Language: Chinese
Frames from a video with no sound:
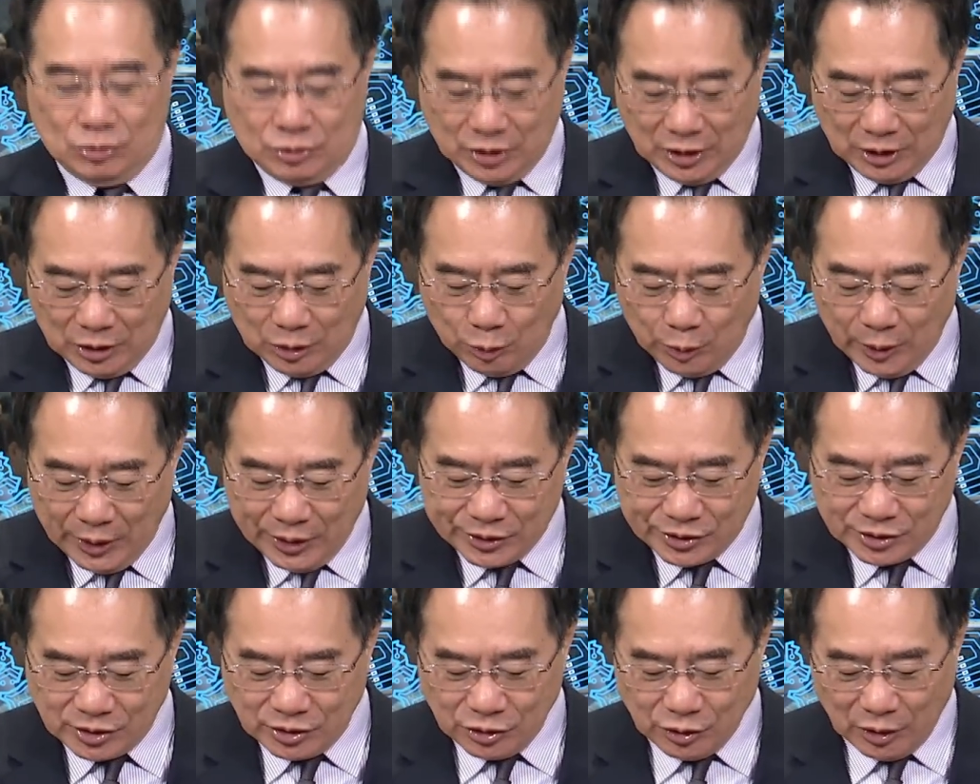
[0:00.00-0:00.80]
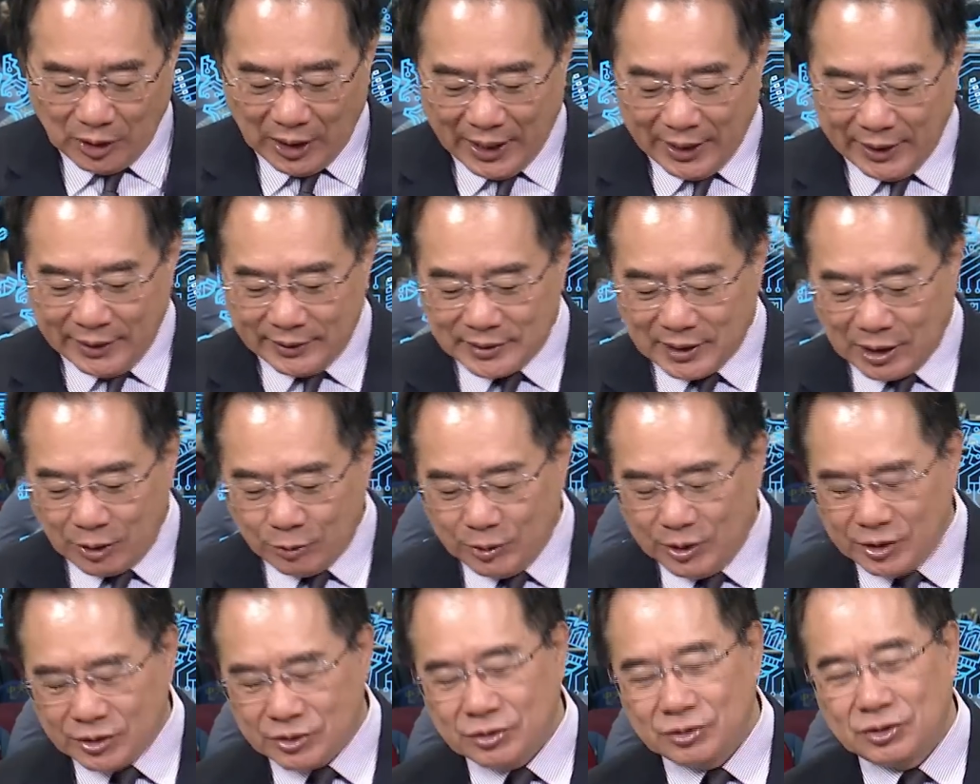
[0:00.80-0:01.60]
这个卫士有海上
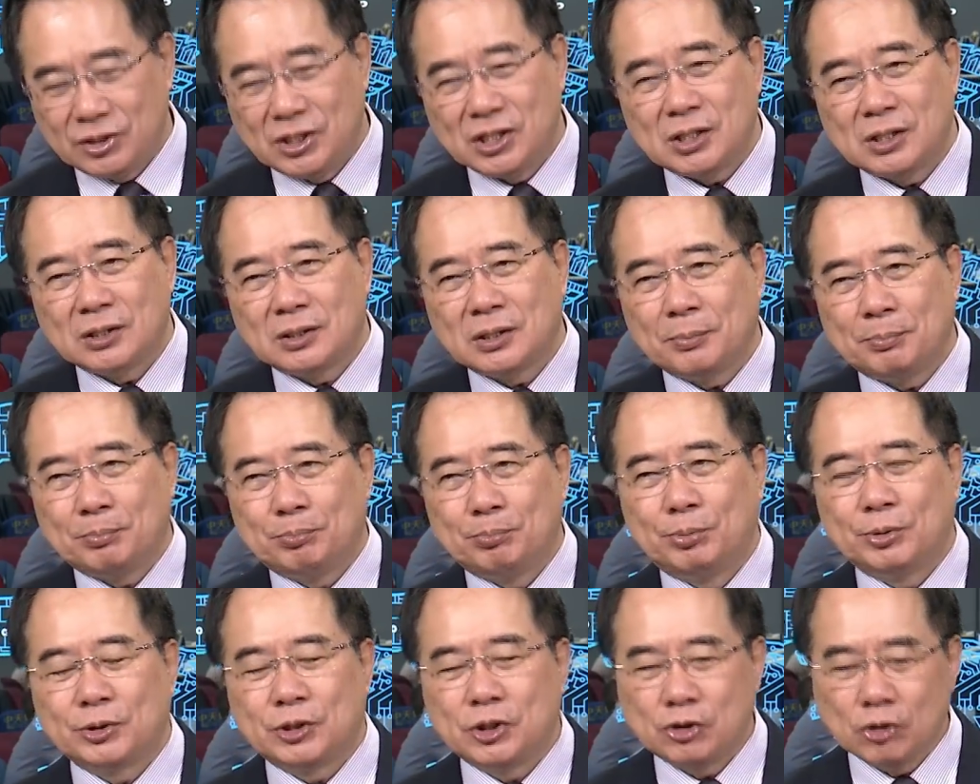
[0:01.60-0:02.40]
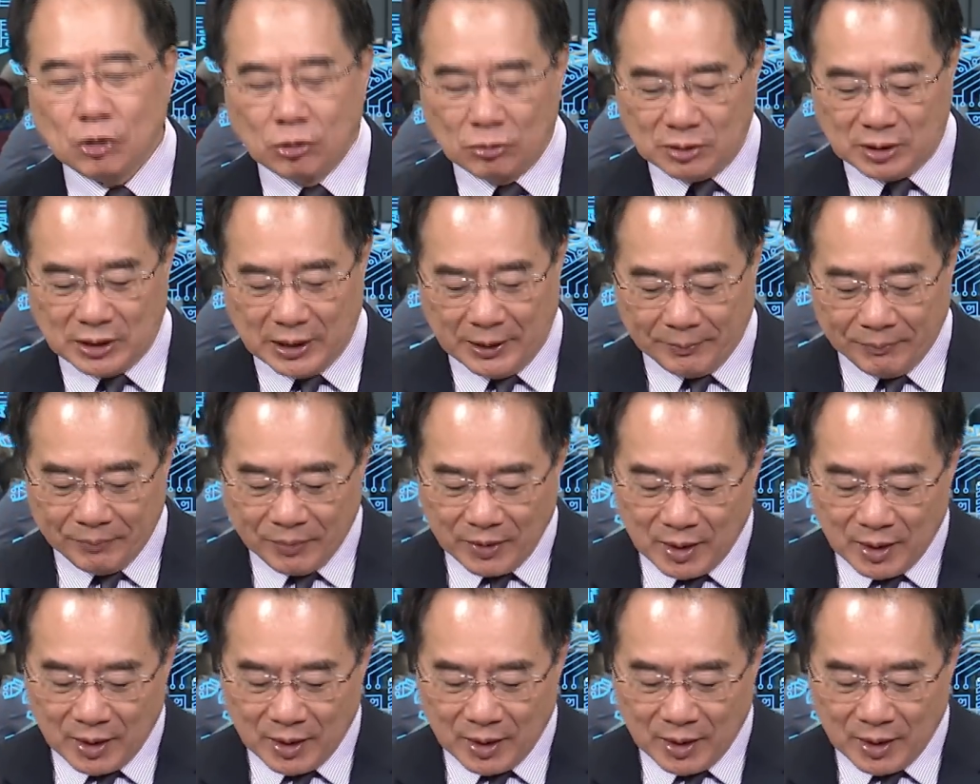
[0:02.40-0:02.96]
卫士，其实这不是重点，